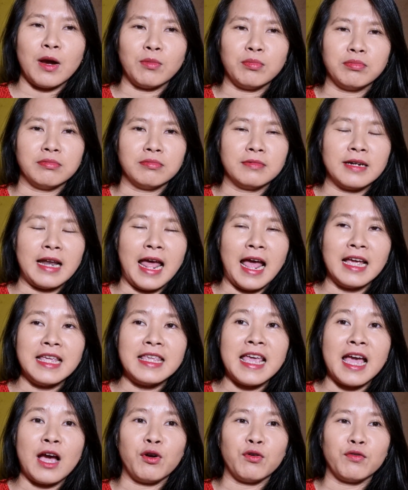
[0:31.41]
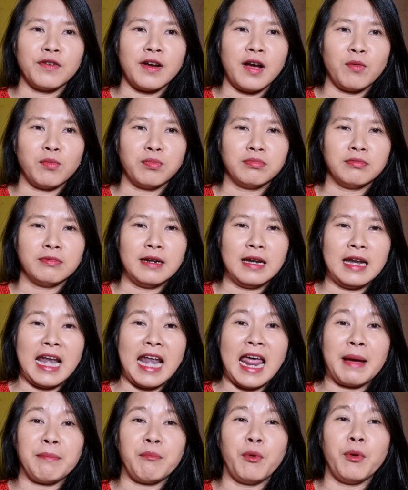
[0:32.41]
chồng đã vào phòng
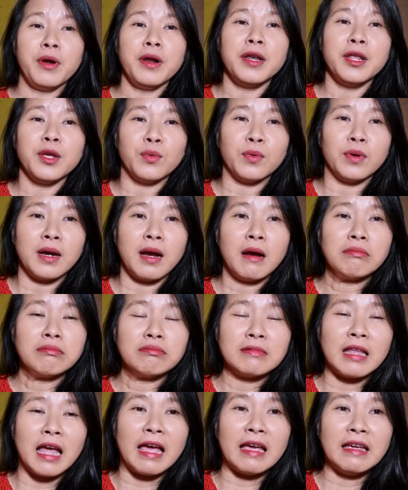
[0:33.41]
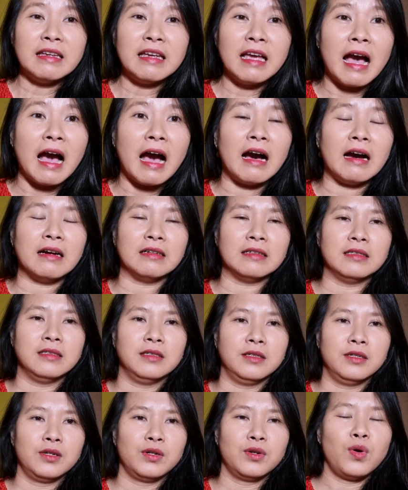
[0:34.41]
làm một cái điều không thể ngờ
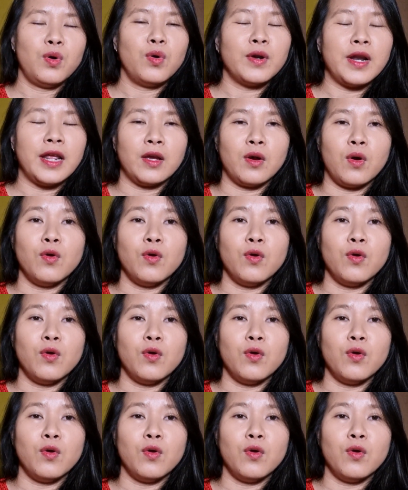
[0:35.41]
cô này